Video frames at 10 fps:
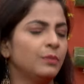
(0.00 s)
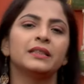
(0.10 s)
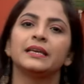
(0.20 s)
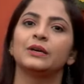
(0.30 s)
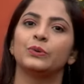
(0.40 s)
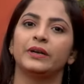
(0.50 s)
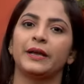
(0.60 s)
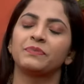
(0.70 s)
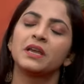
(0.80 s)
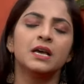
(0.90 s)
కూడా మన దగ్గర
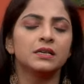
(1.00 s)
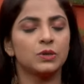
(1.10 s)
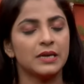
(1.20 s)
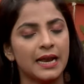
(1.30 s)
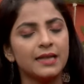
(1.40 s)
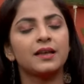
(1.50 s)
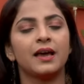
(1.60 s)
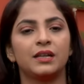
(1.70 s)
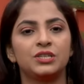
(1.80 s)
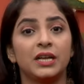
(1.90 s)
ఉంటాయి సో ఎలా
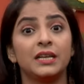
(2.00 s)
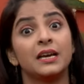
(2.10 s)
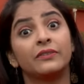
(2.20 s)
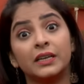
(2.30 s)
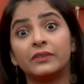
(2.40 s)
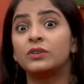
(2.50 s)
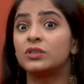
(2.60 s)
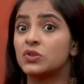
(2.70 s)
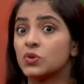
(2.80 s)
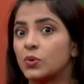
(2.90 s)
తయారు చేయాలి ఎవరెవరు
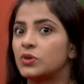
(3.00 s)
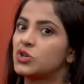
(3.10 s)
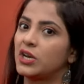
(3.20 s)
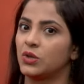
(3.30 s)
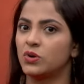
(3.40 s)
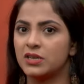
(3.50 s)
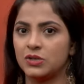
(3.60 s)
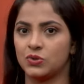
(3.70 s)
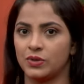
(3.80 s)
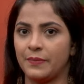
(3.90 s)
తీసుకోవచ్చు అనేది కూడా
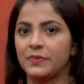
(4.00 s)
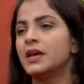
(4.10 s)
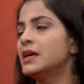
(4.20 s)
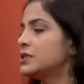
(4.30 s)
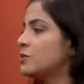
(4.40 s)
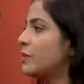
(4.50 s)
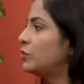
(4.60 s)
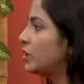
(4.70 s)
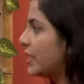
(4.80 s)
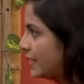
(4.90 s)
తెలుసుకుందాం సో మేము
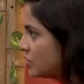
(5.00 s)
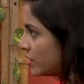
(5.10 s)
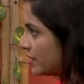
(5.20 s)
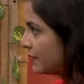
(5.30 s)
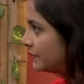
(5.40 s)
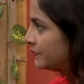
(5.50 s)
ముందుగా ఏం చేద్దాం